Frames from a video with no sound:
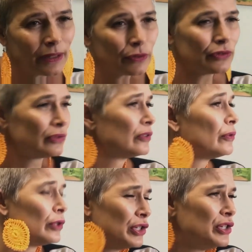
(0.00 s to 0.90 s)
construção
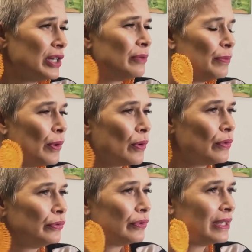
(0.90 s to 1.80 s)
cotidiana um pouco
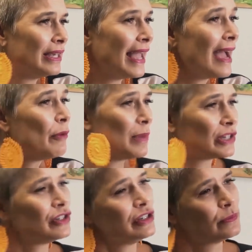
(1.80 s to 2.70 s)
do que é o
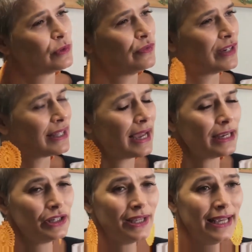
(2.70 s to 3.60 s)
machismo de
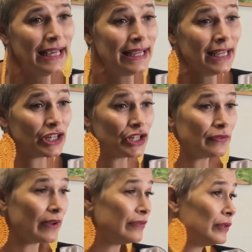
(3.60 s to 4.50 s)
verdade. E a gente
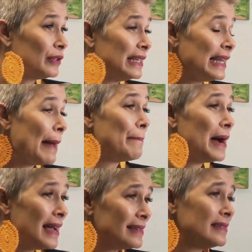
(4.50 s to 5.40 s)
vai vendo que na
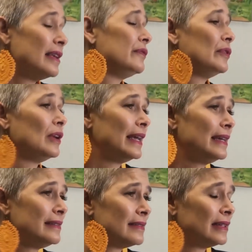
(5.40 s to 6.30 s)
base da
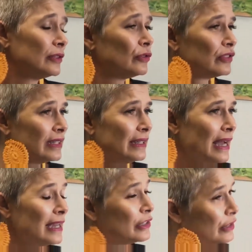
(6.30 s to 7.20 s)
violência na
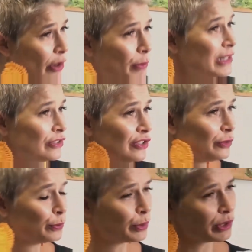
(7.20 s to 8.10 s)
sociedade está o
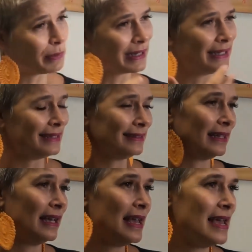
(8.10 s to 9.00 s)
machismo, porque uma
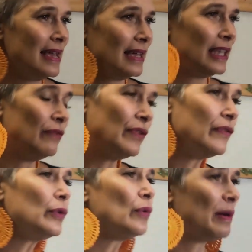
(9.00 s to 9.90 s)
criança que
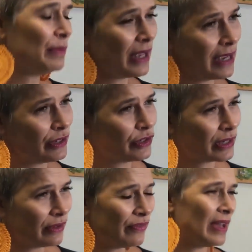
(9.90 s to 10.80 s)
vive num ambiente
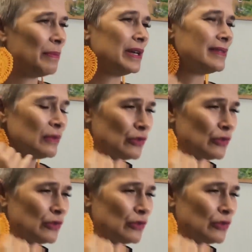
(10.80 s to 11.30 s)
que vê a mãe sendo